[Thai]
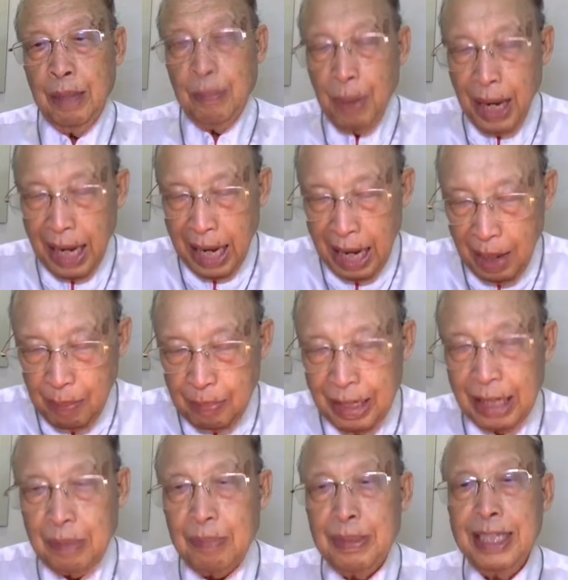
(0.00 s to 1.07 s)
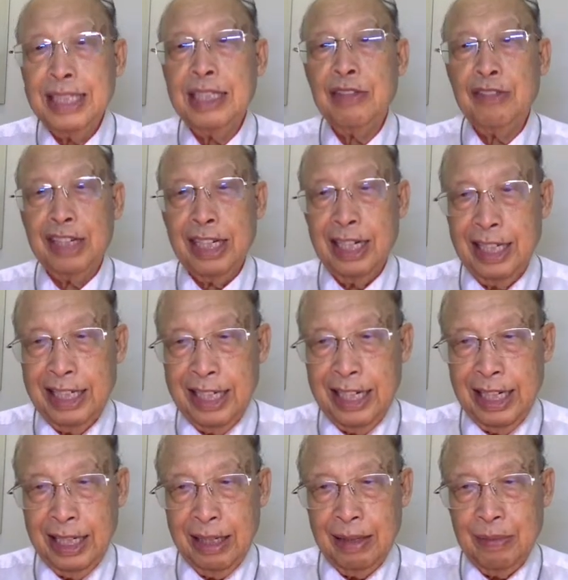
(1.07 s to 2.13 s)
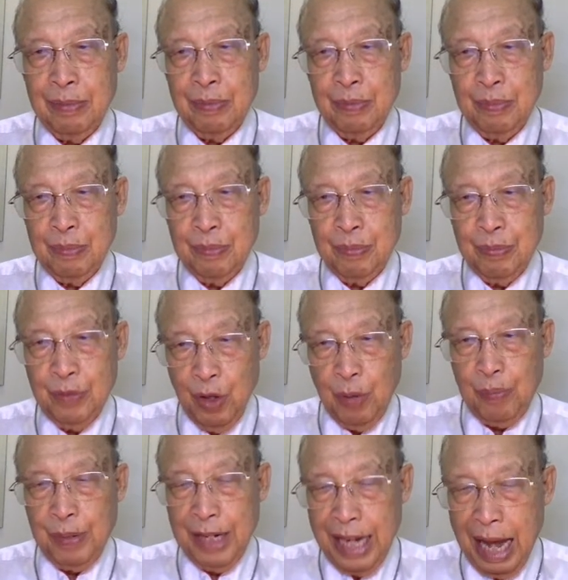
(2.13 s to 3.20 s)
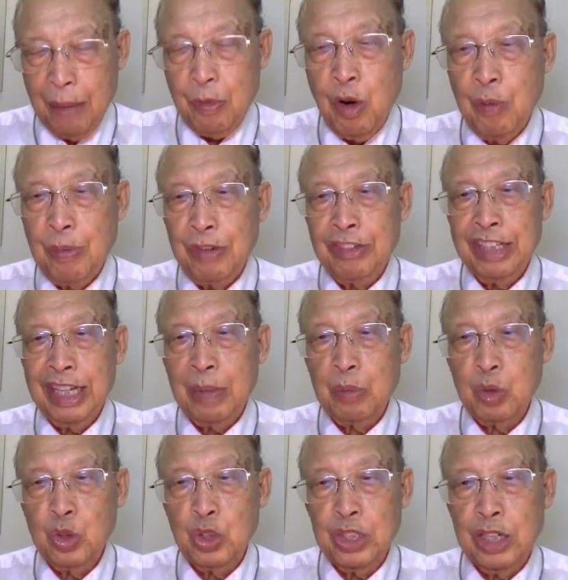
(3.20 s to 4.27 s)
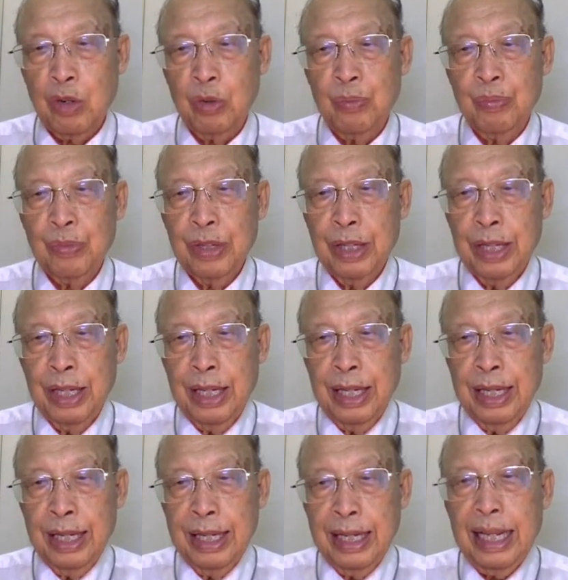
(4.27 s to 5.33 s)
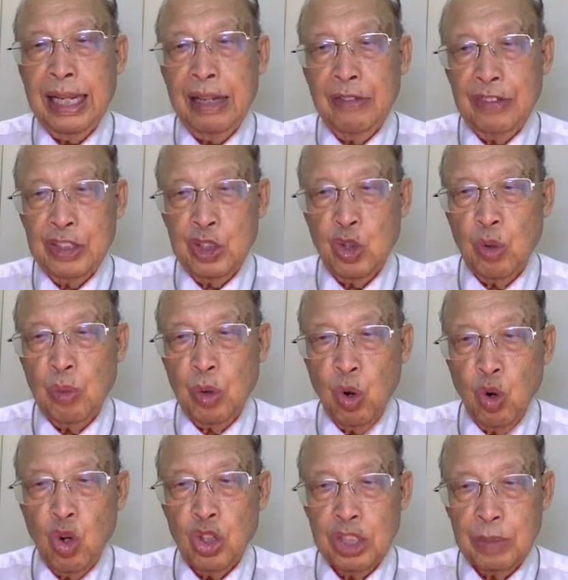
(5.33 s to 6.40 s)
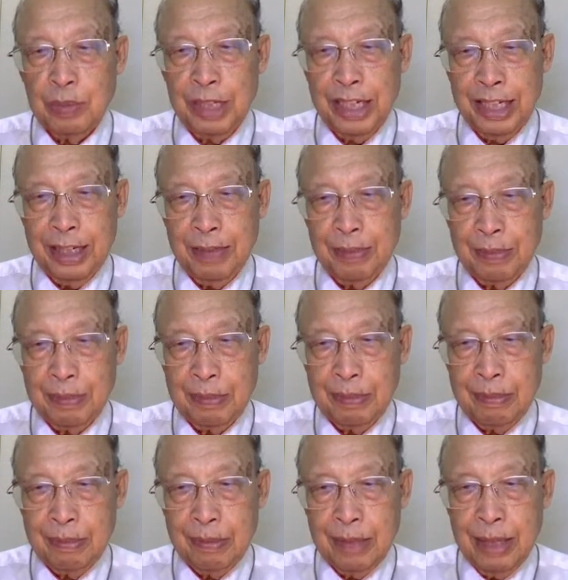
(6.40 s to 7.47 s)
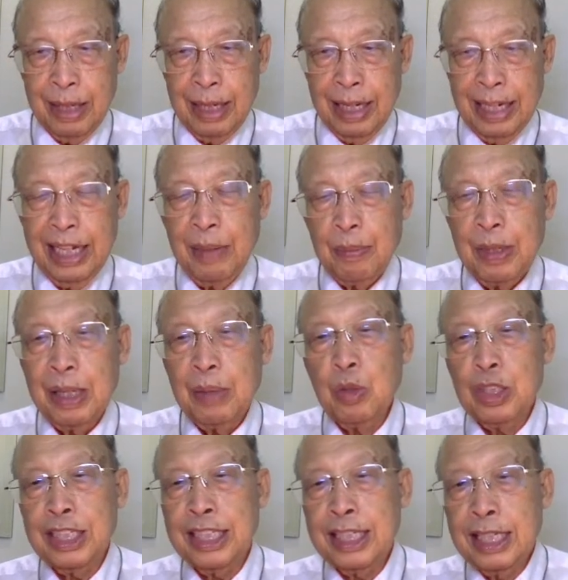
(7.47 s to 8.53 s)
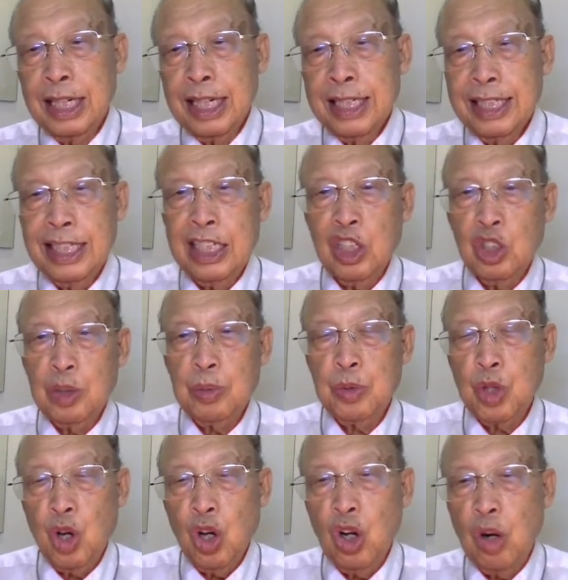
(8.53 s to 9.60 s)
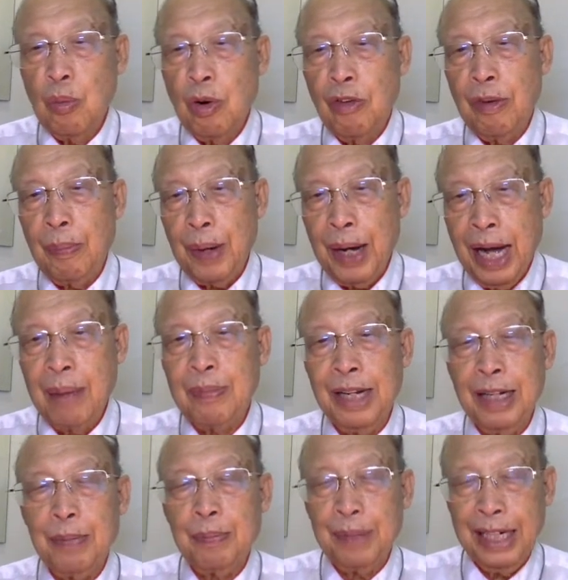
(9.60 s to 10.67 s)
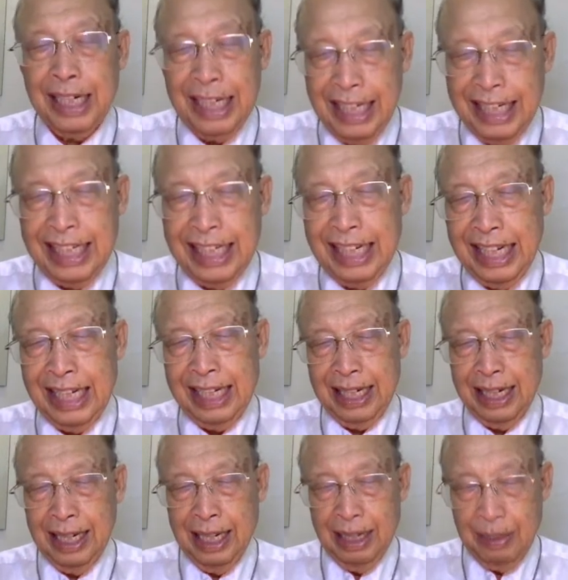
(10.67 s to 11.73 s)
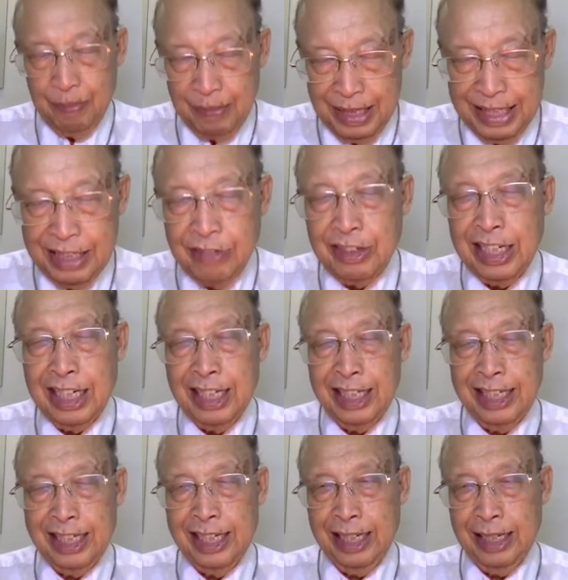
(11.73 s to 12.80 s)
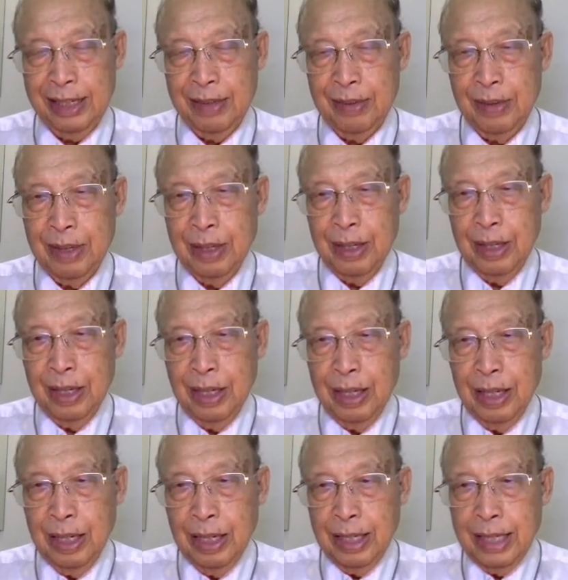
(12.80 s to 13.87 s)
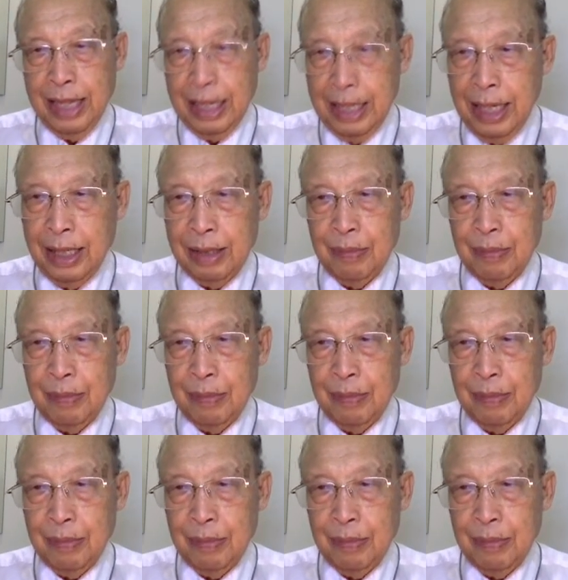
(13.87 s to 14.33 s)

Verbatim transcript: พระคำนั้นมีชีวิตและฤทธิ์ดีเพราะเป็นดาบของพระวิญญาณบริสุทธิ์เจ้าในเอเฟโซบทหกข้อสิบเอ็ดนะ๋ย่ฮิบรูบทสี่ข้อสิบสองก็บอกว่าพระคำนั้นเป็นฤทธิ์เดชมีชีวิตและฤทธิ์เดชดังนั้น